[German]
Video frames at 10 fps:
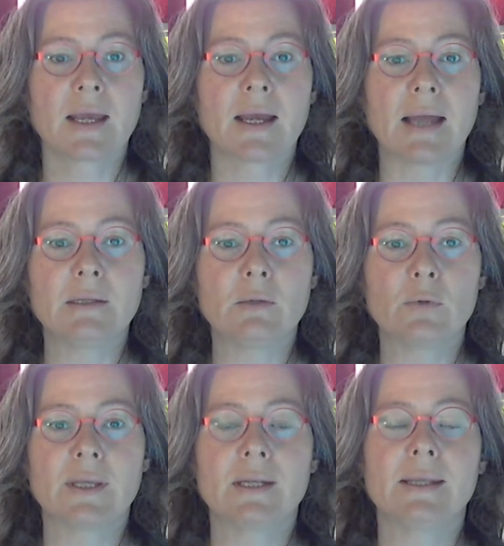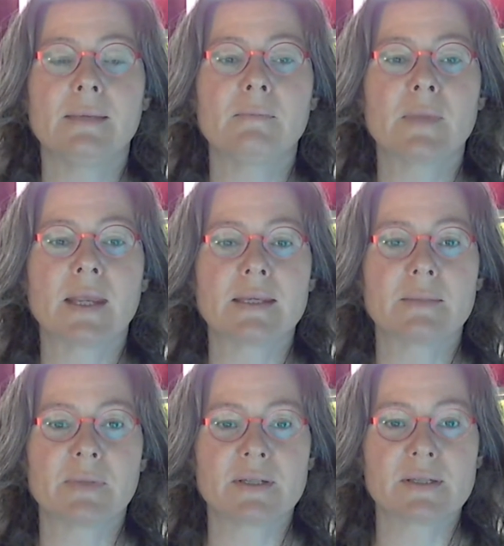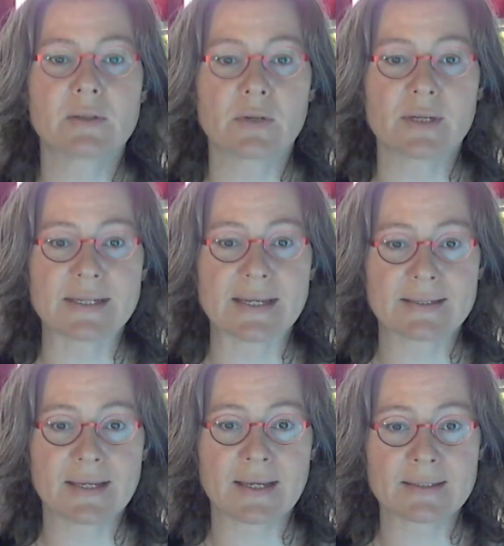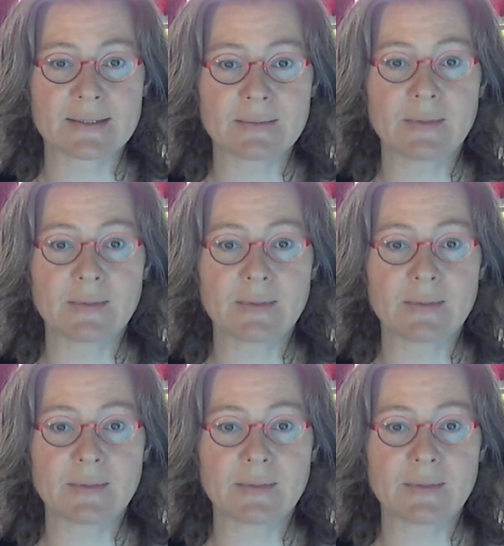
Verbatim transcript: Hallo ihr Lieben, ich bin's, eure Textehexe,